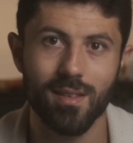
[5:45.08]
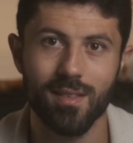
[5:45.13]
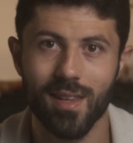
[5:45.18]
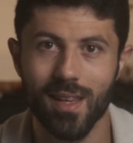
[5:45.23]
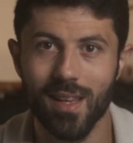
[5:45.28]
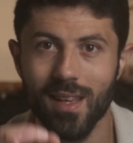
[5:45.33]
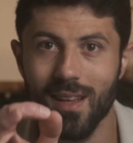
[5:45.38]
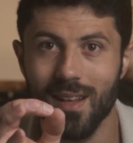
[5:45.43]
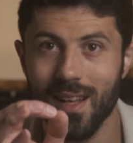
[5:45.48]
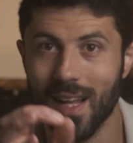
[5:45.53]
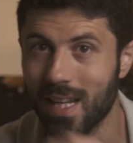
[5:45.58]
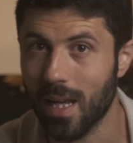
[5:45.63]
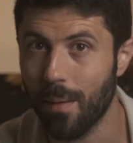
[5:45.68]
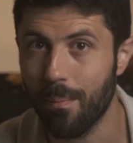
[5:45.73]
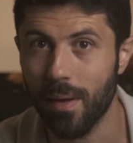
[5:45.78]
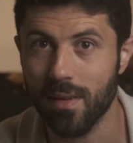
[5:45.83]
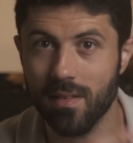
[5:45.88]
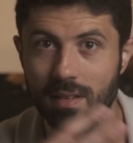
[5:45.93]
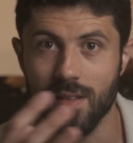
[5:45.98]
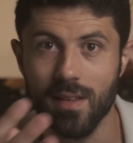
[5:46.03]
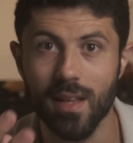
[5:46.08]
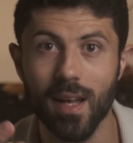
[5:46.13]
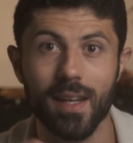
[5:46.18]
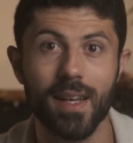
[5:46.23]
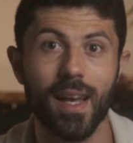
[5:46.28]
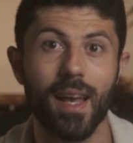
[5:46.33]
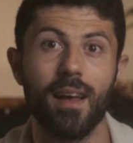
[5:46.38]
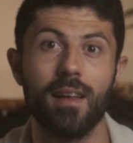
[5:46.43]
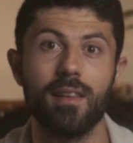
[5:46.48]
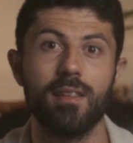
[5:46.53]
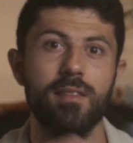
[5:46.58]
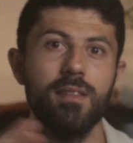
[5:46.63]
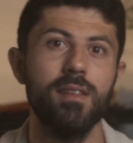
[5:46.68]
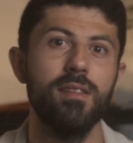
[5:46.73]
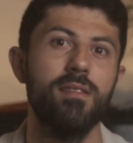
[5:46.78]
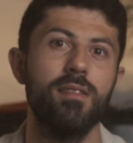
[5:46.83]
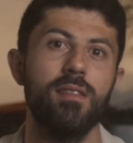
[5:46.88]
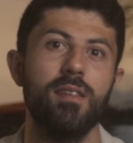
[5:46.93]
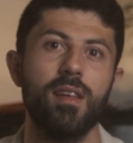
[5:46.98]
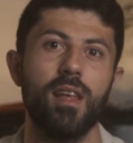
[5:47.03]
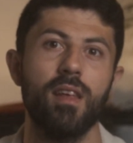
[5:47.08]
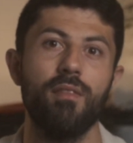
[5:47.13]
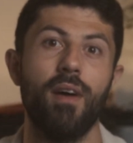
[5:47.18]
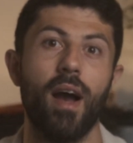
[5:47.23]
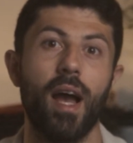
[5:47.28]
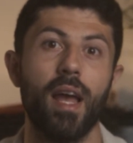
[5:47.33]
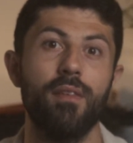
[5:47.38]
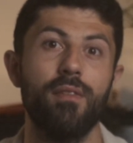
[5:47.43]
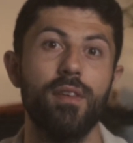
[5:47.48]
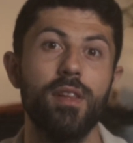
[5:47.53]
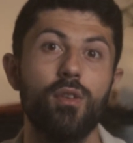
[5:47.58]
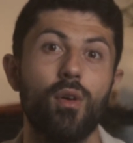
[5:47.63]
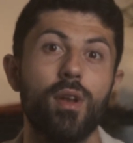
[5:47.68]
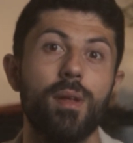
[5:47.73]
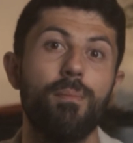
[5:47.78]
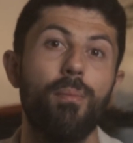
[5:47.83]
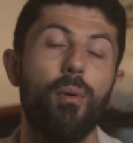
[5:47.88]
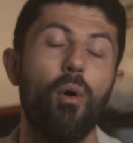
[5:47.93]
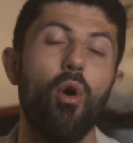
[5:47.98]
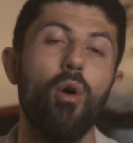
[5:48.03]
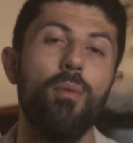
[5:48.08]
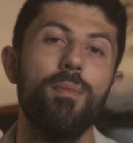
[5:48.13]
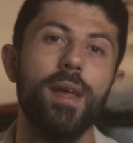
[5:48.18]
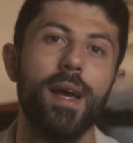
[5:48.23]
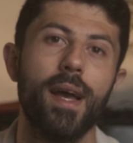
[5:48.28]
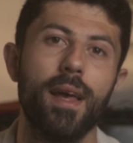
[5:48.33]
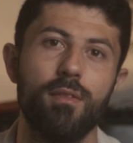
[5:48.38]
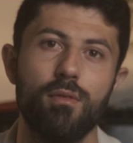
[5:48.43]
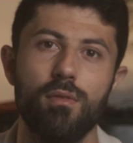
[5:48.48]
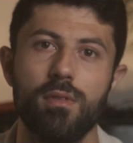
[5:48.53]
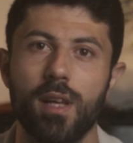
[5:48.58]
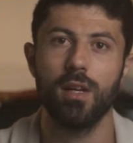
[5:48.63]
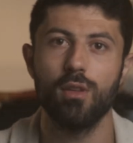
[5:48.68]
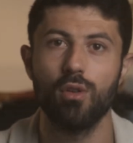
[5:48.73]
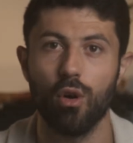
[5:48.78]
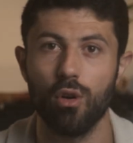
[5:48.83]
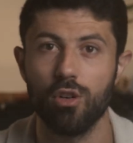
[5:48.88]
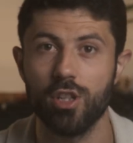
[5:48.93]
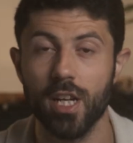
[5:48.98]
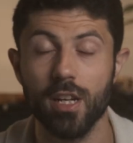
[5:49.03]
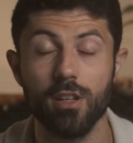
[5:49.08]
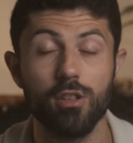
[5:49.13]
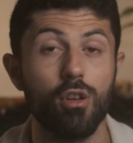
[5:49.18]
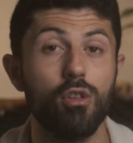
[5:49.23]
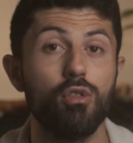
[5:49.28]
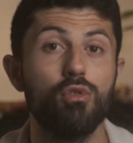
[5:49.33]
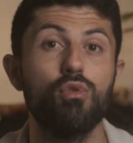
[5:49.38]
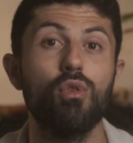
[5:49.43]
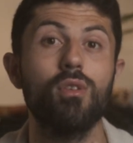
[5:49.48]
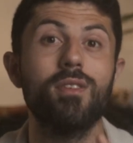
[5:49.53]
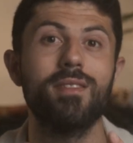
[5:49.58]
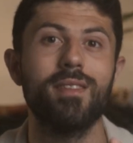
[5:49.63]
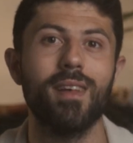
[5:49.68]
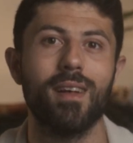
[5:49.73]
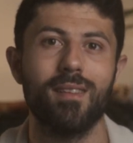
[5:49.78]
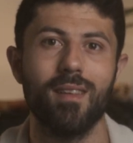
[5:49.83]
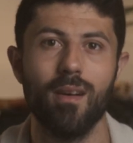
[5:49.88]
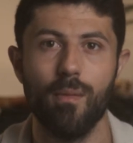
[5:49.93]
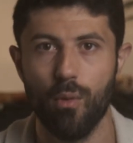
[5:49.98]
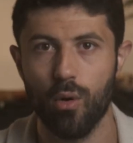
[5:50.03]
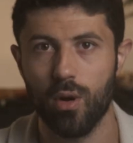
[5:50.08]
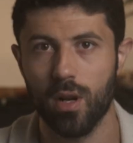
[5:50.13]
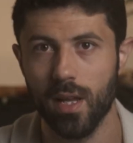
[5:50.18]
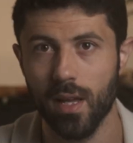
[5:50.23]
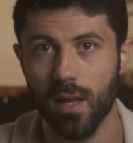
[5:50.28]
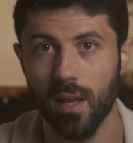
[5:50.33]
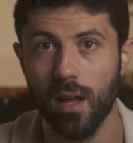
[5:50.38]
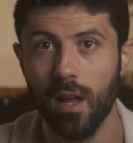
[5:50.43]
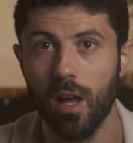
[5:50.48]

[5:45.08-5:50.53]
C'est la capacité à créer un site qui va arriver dans les premiers résultats de recherche sur certains mots-clés.